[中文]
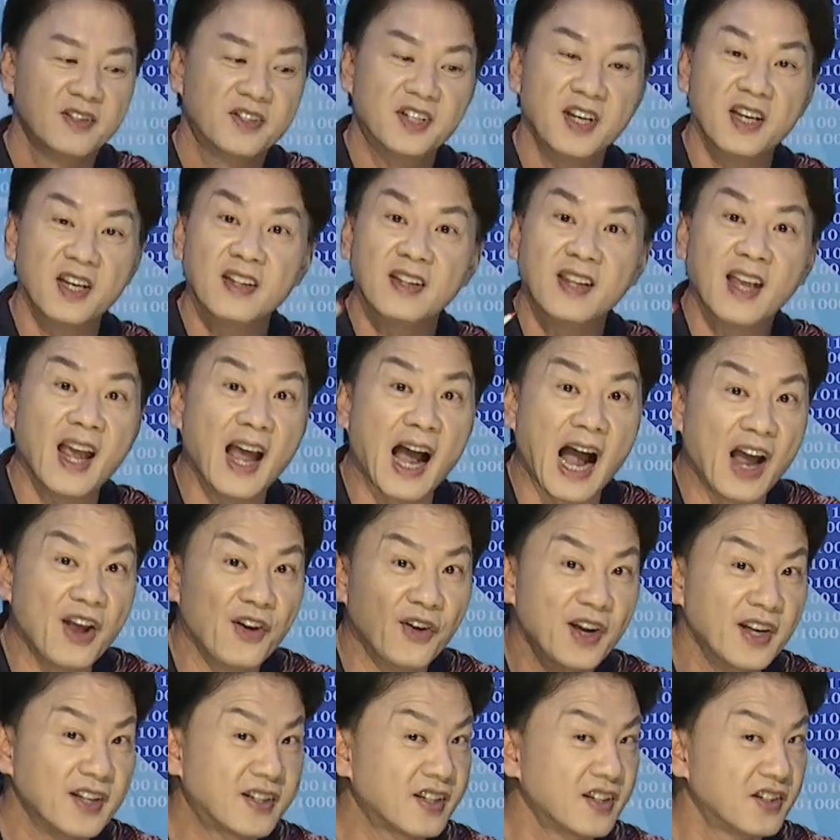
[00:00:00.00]
今天还
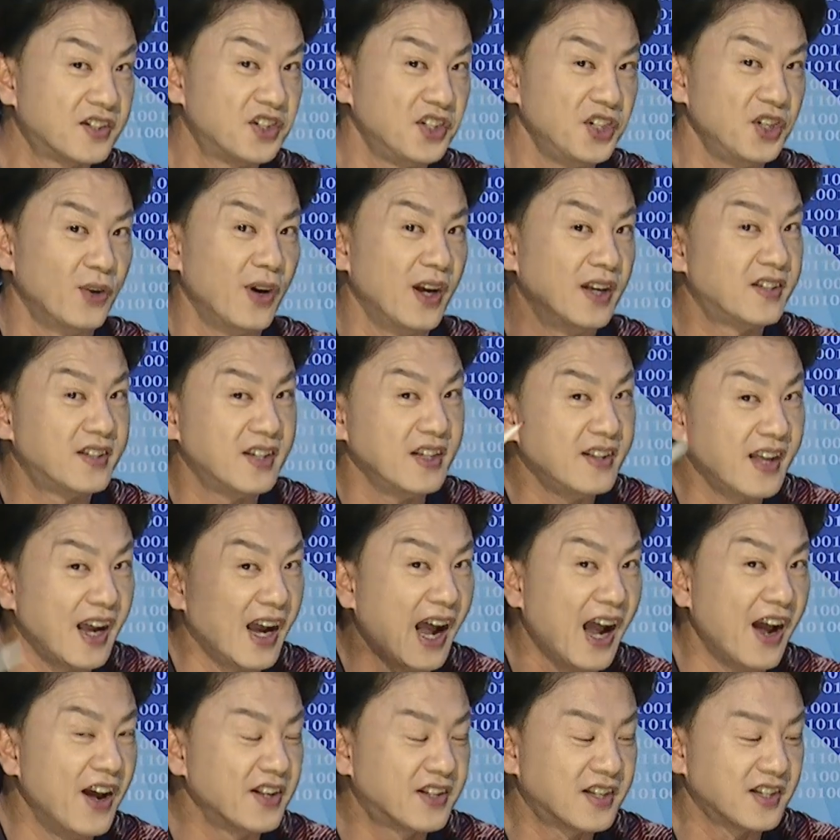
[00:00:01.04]
有一次机会，今天
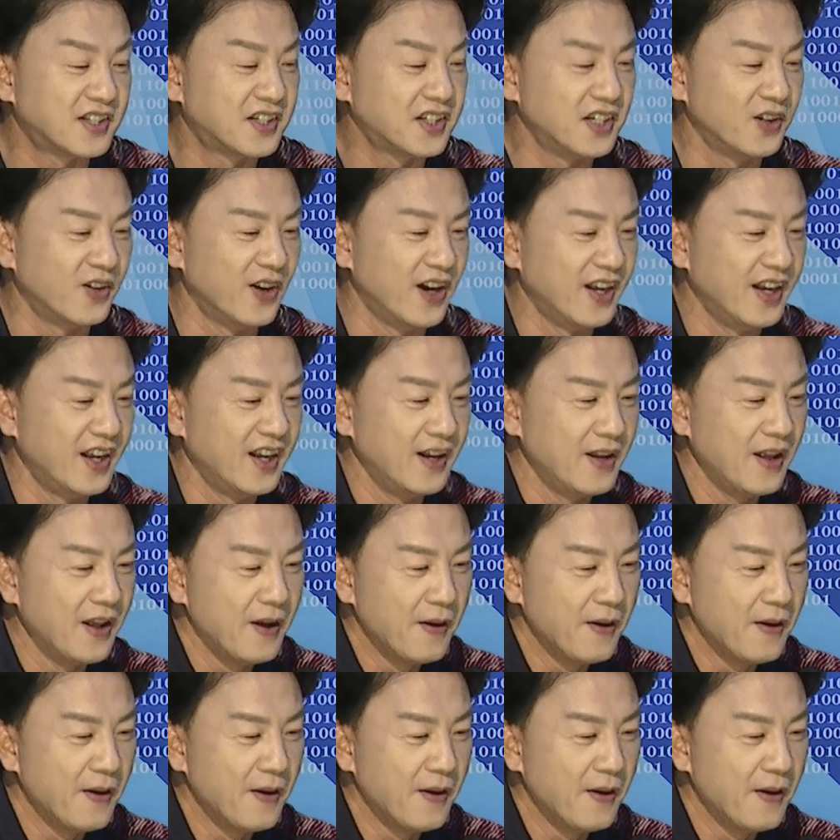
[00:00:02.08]
还有一次机会呢。